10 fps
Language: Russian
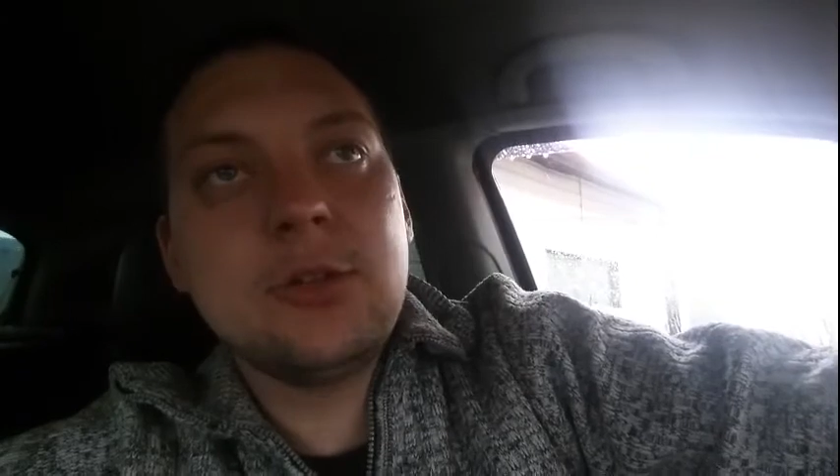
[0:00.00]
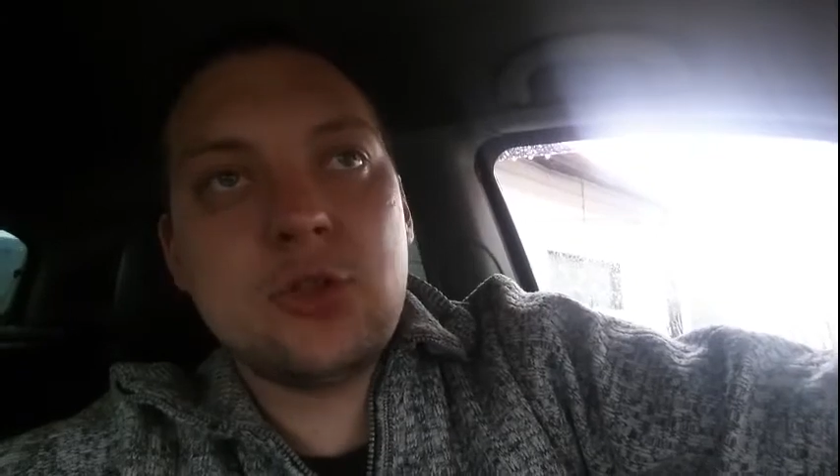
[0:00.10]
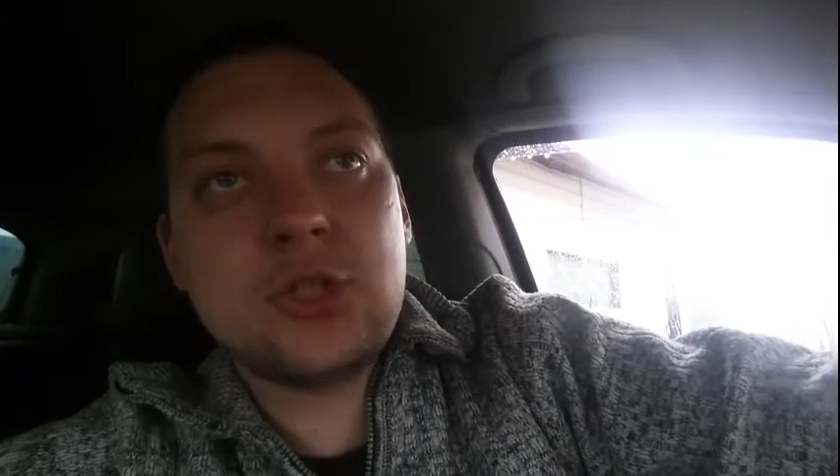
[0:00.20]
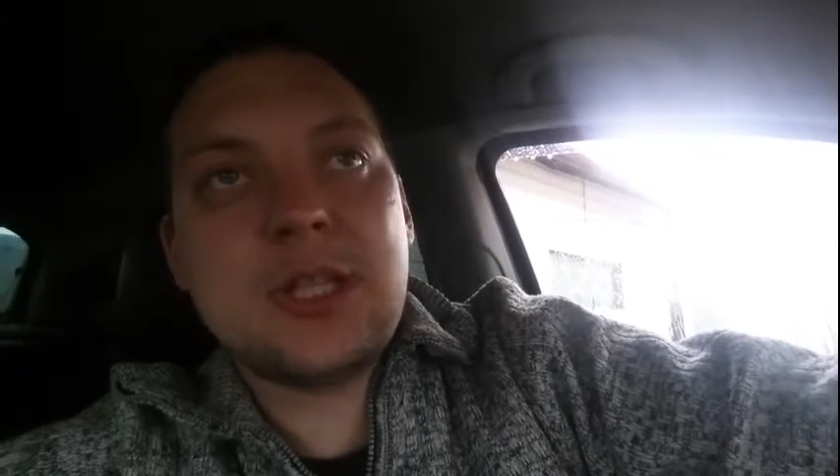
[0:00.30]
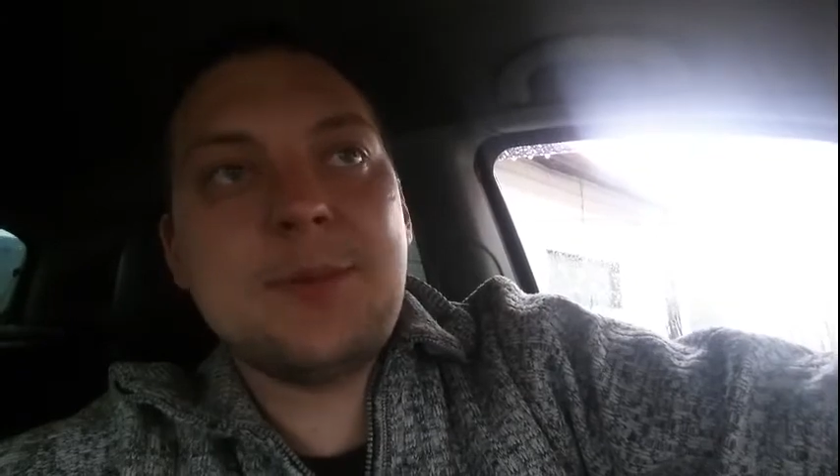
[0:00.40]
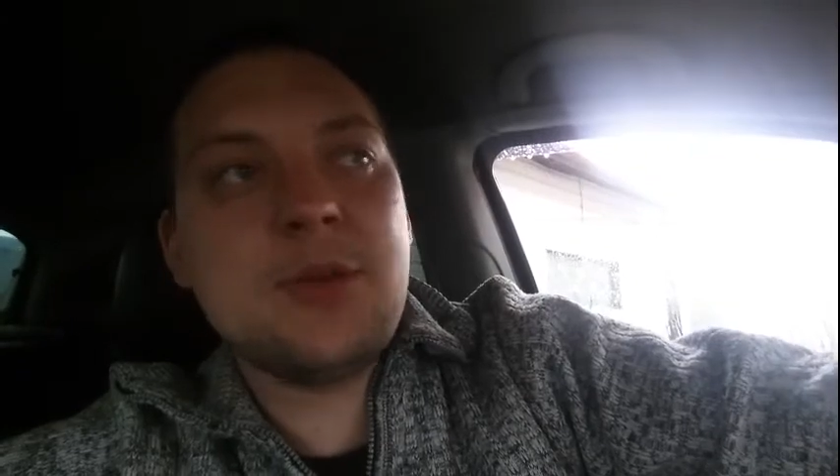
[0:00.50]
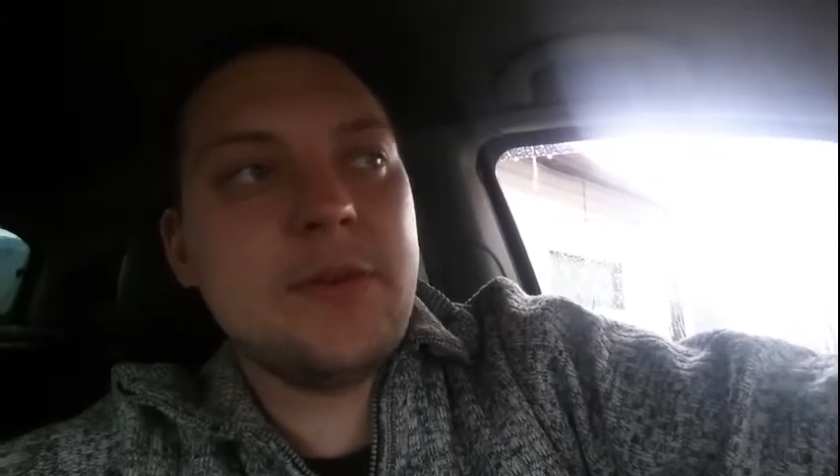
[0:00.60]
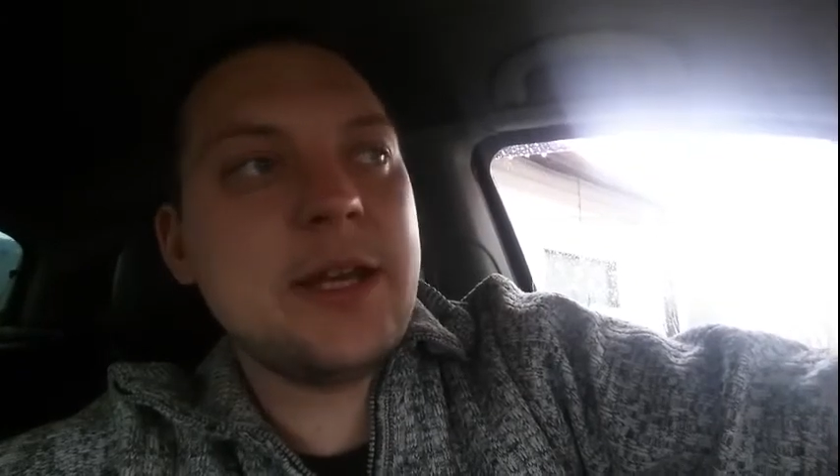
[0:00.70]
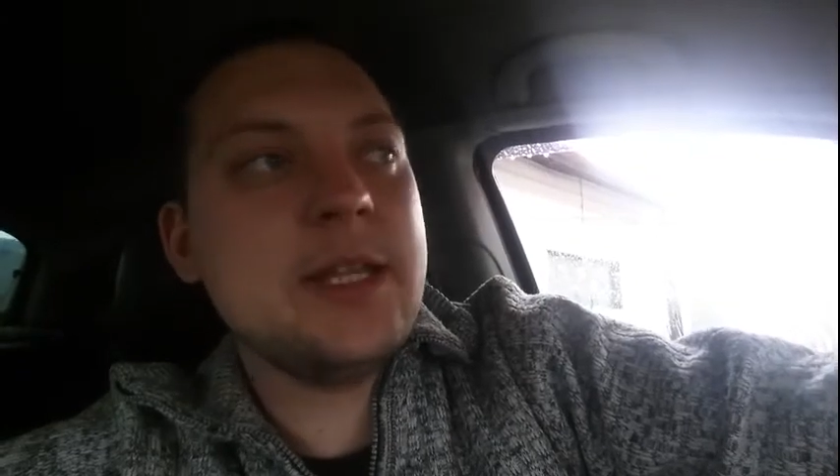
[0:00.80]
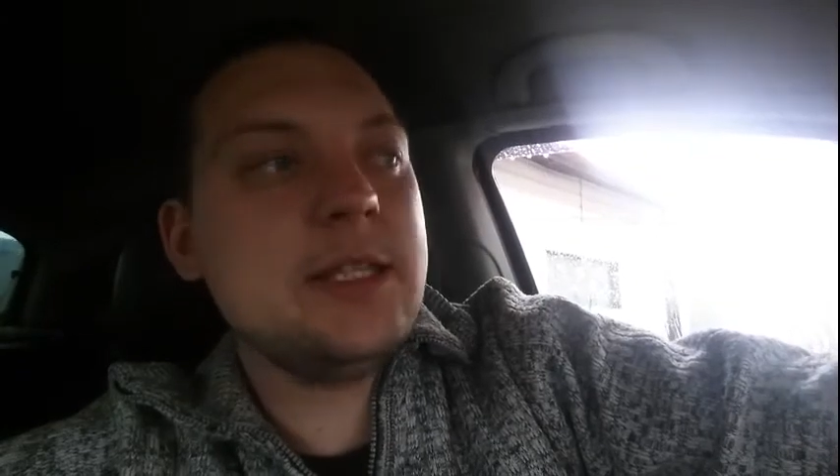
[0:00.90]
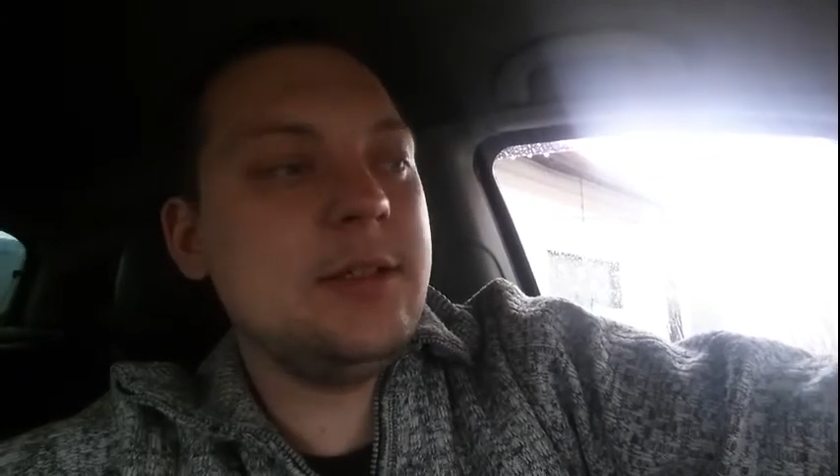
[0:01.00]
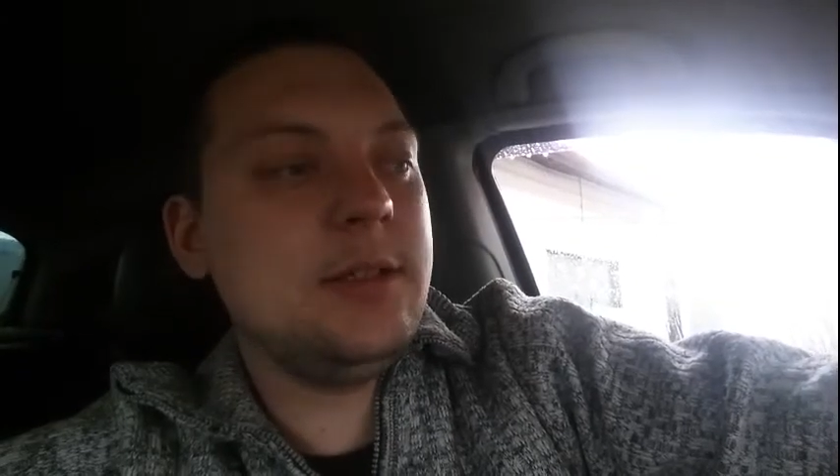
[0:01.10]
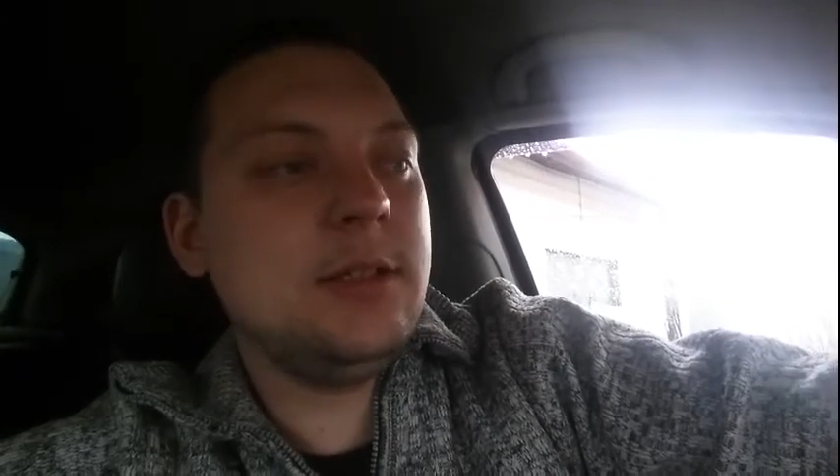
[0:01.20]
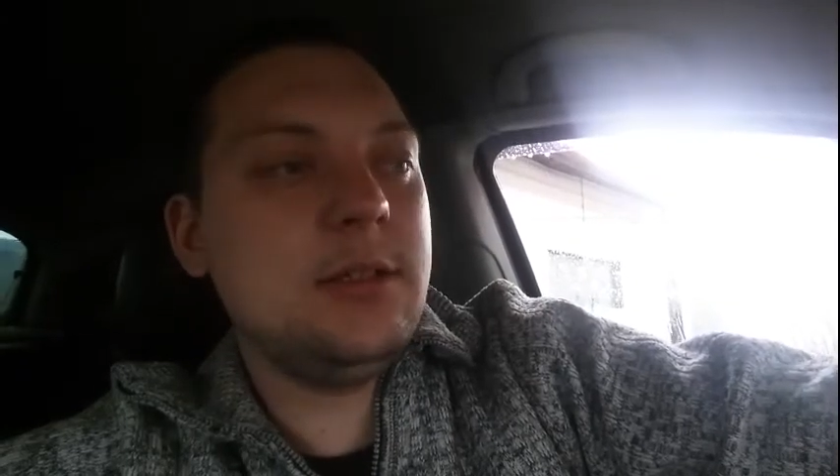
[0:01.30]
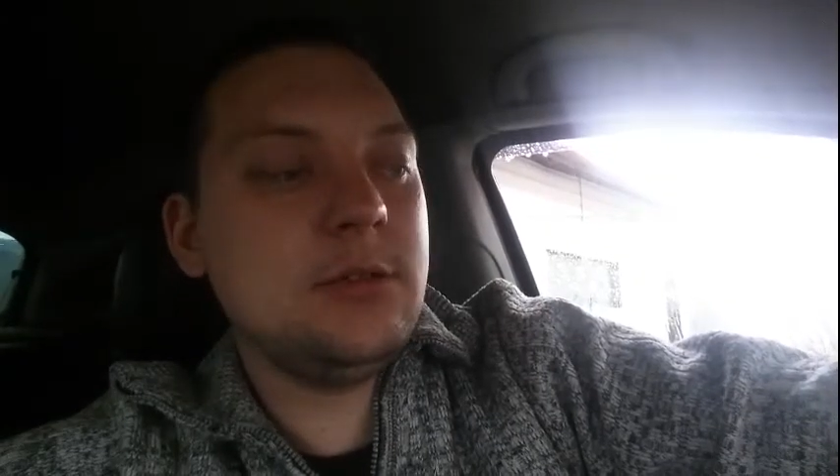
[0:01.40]
Тоже там ее варить
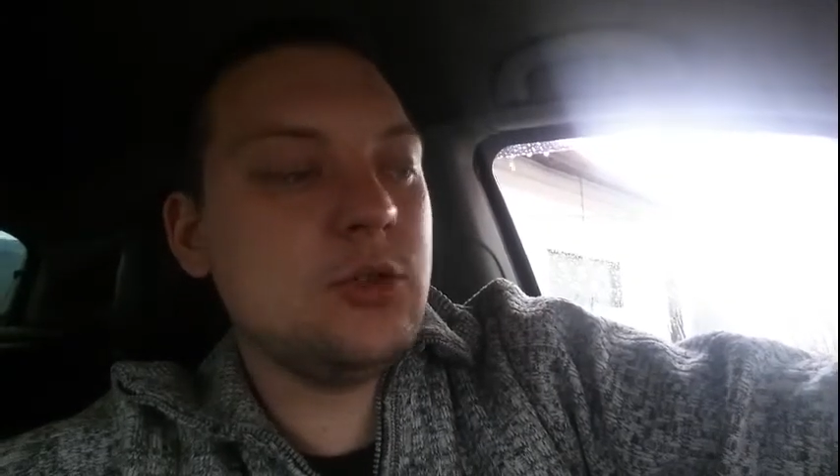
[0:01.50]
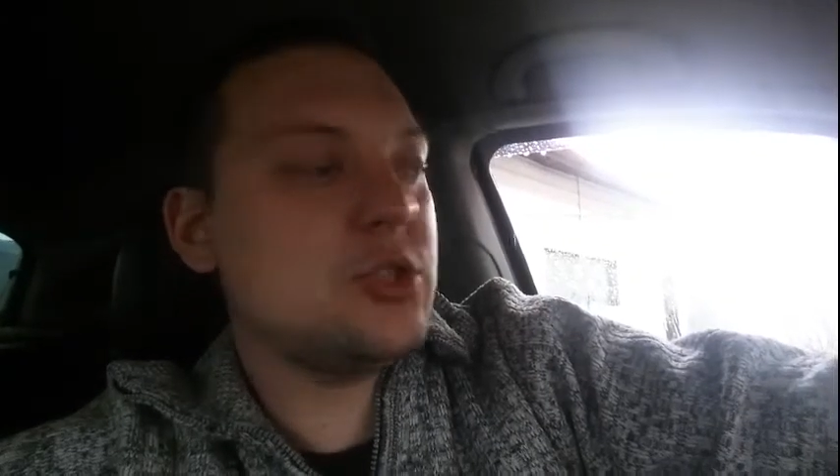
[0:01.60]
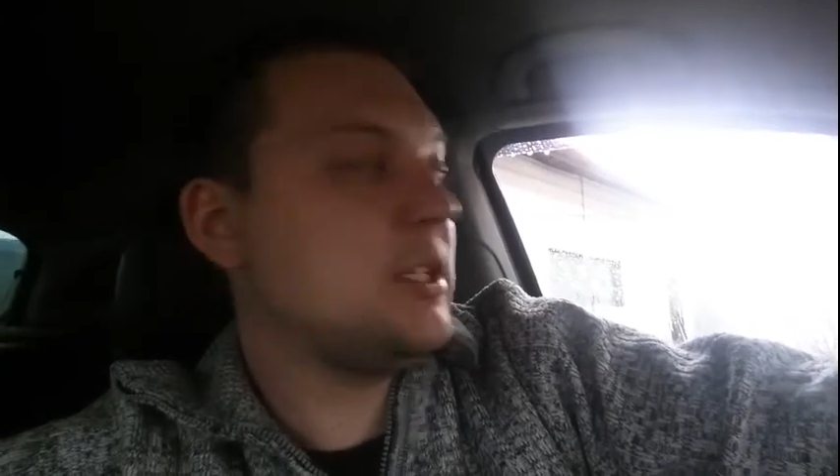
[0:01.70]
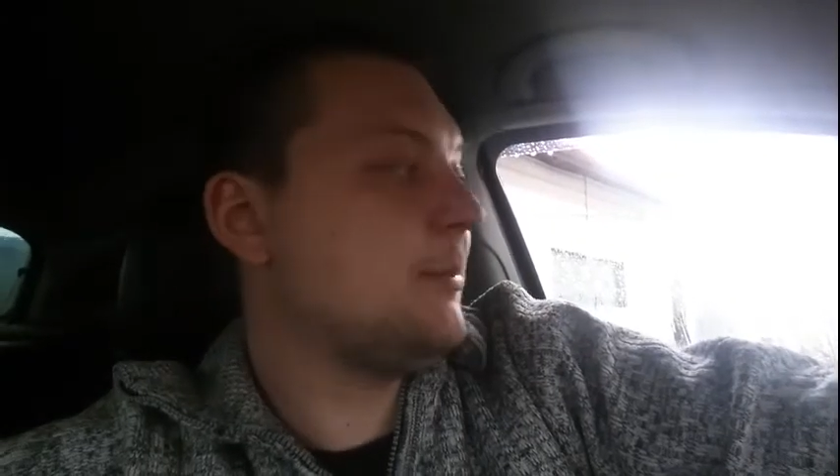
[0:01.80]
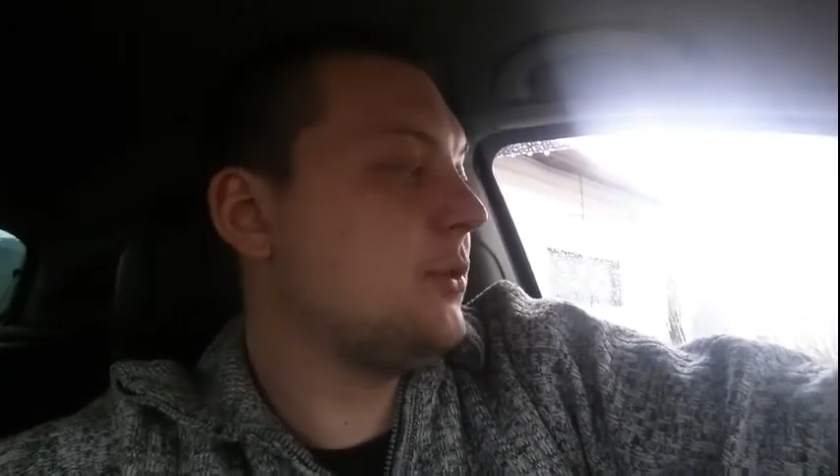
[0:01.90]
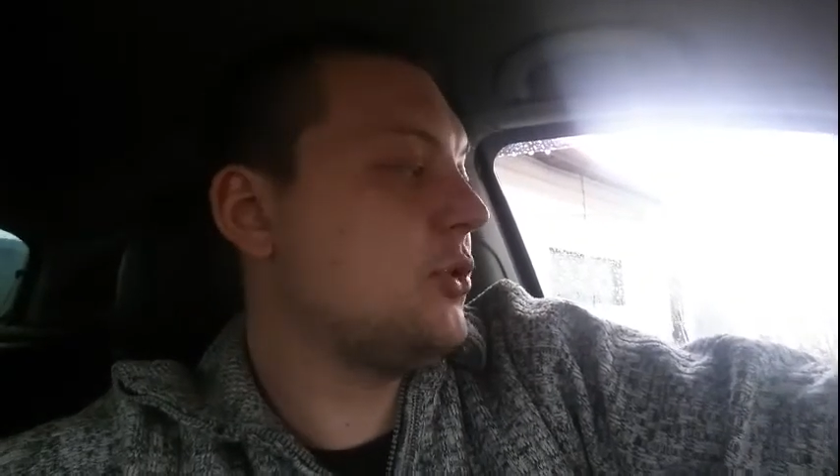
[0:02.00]
и тоже там